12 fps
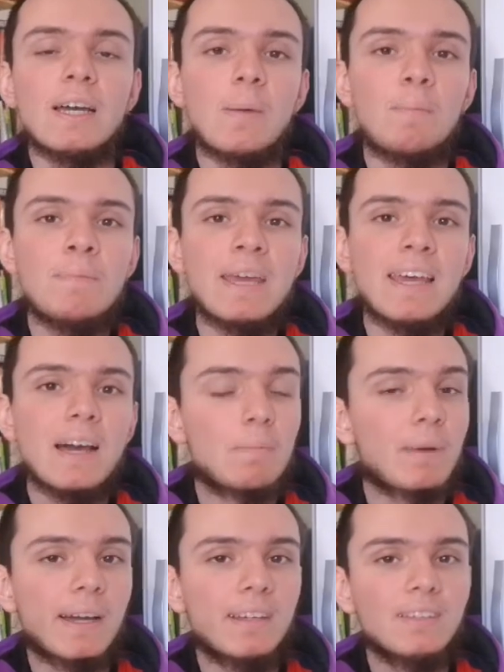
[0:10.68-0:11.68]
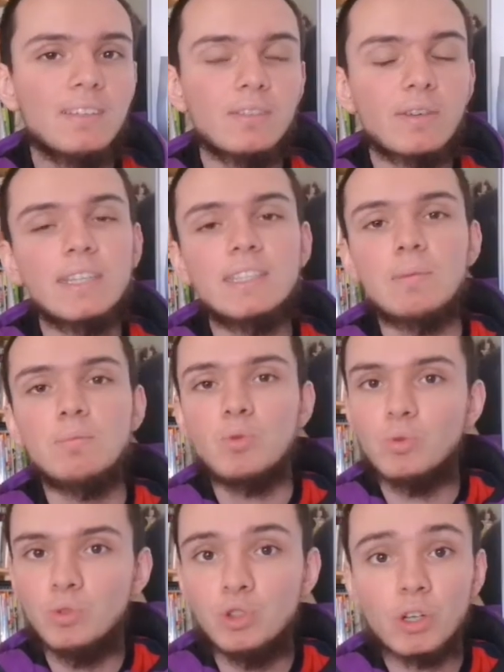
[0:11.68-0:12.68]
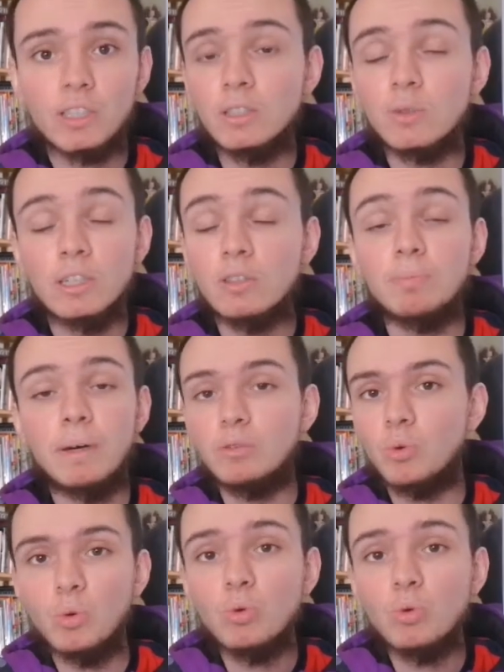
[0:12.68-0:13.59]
mais après, c'est vrai qu'il y a beaucoup de gens qui ne connaissent pas trop